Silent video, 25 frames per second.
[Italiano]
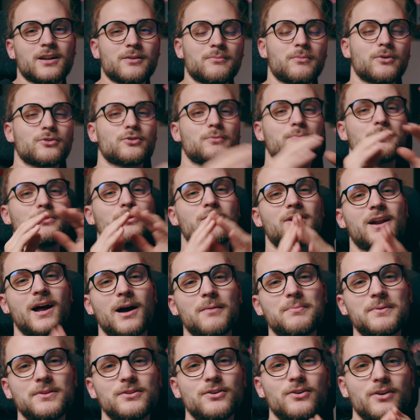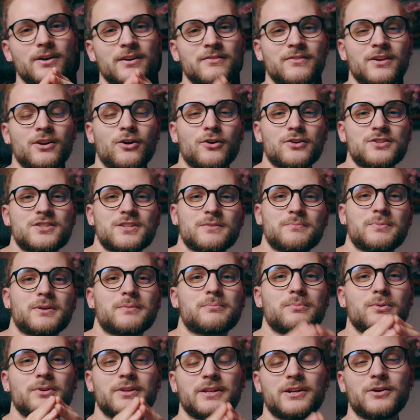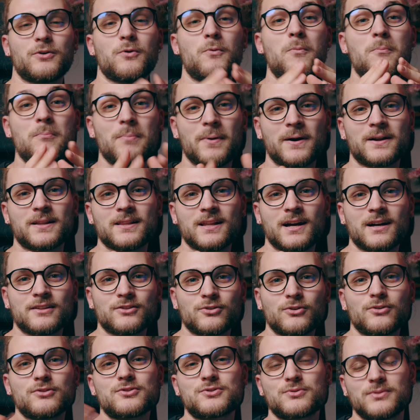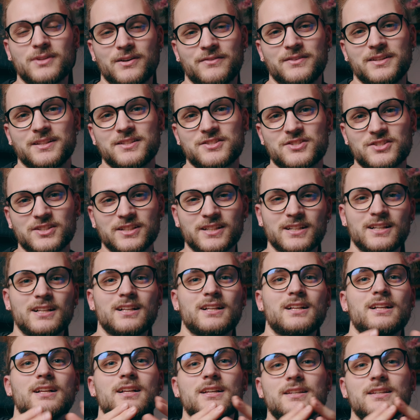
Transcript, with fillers: era il modo più rapido e veloce per pulire un parlato su DaVinci.